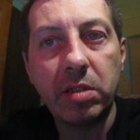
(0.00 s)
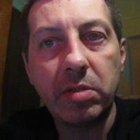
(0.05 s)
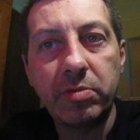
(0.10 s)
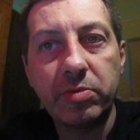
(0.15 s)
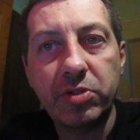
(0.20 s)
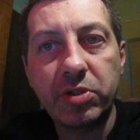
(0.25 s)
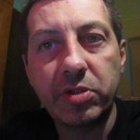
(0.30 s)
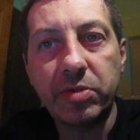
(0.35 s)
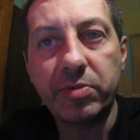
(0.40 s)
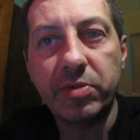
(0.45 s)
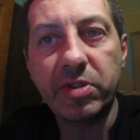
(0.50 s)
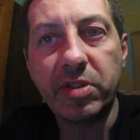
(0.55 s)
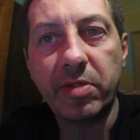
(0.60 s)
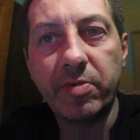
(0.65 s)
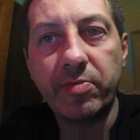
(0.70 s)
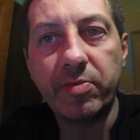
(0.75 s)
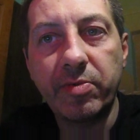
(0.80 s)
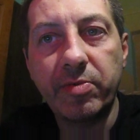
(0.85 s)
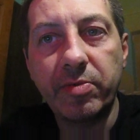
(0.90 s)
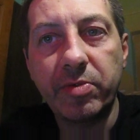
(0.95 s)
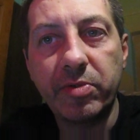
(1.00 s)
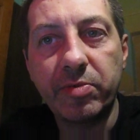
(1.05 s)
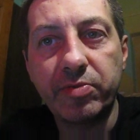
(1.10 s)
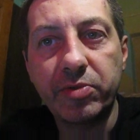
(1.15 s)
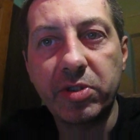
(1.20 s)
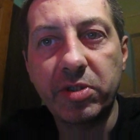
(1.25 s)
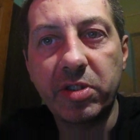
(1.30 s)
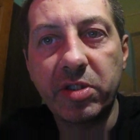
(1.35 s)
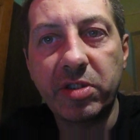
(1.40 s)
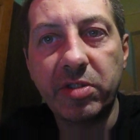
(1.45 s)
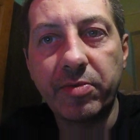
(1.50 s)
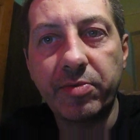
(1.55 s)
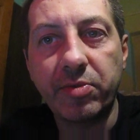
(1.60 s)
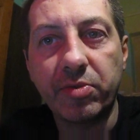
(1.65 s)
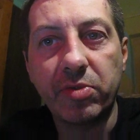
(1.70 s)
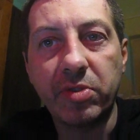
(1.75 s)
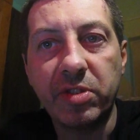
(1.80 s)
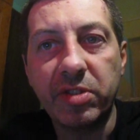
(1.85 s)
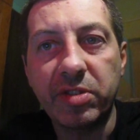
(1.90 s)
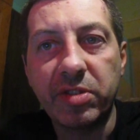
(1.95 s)
przy, tym samym, przy tej samej
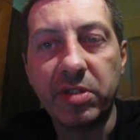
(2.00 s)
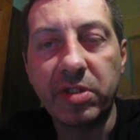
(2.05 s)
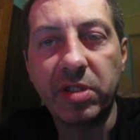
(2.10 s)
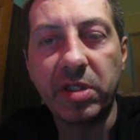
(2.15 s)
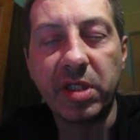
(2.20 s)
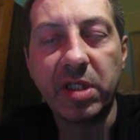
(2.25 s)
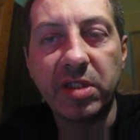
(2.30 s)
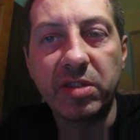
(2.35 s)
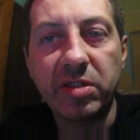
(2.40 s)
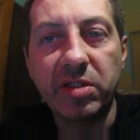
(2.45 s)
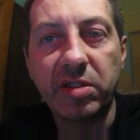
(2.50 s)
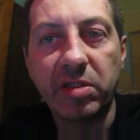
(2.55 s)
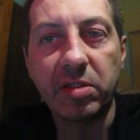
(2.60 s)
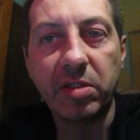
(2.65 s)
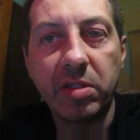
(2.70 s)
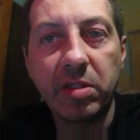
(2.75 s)
ulicy jest